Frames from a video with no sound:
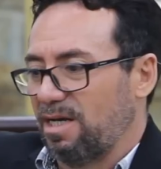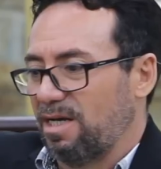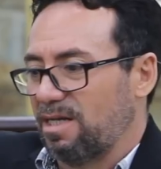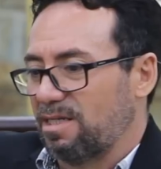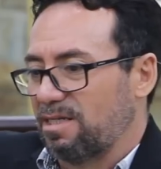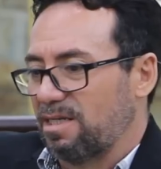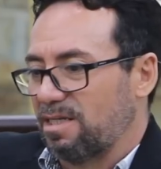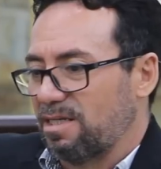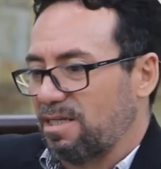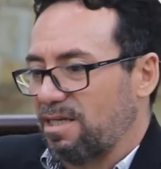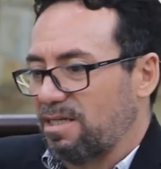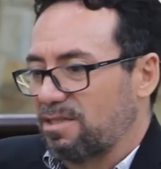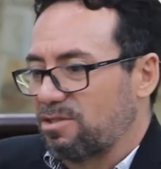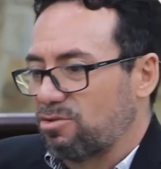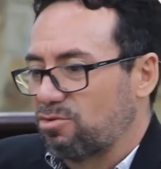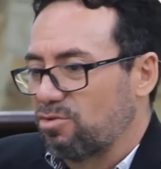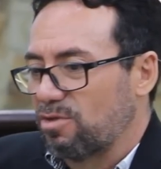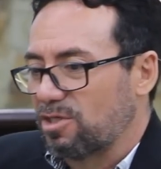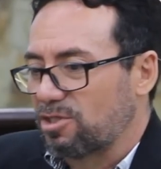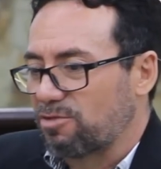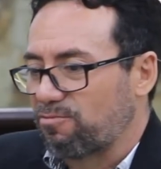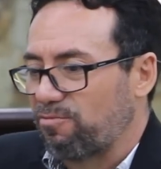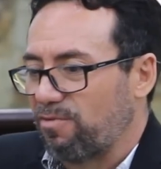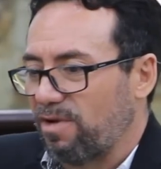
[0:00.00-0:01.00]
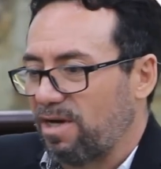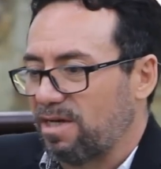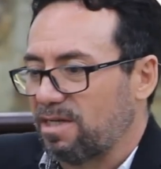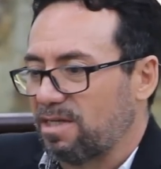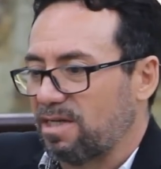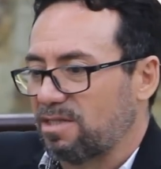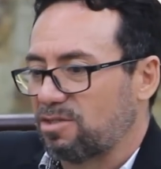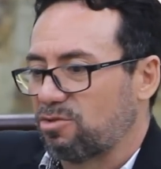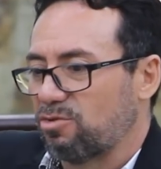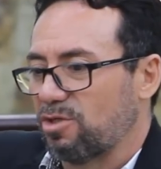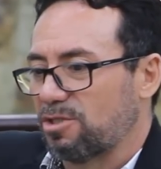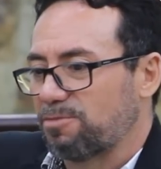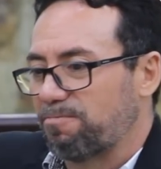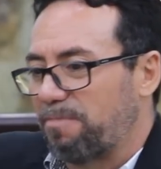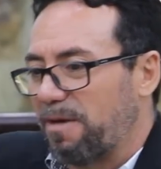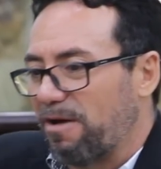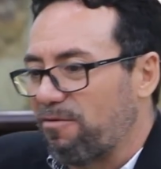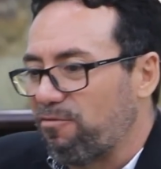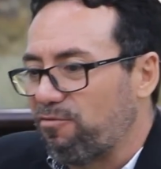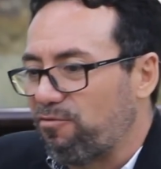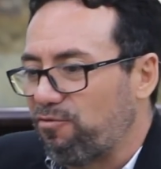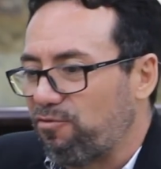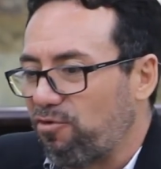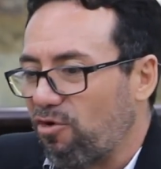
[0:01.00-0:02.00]
a, a suas, a, as suas
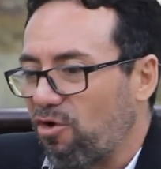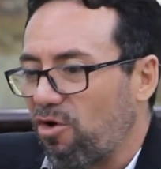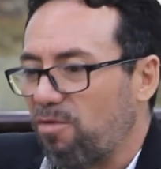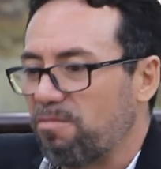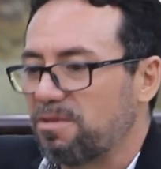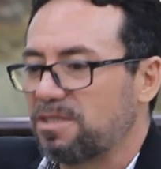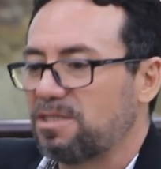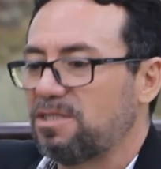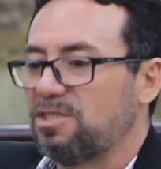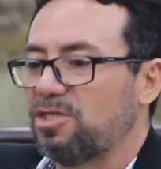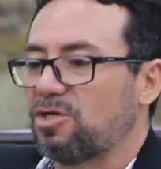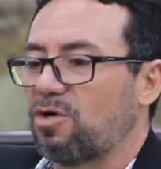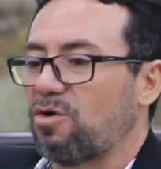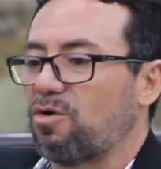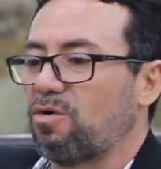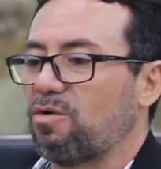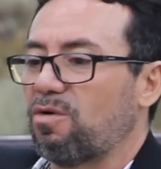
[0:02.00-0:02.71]
performances de,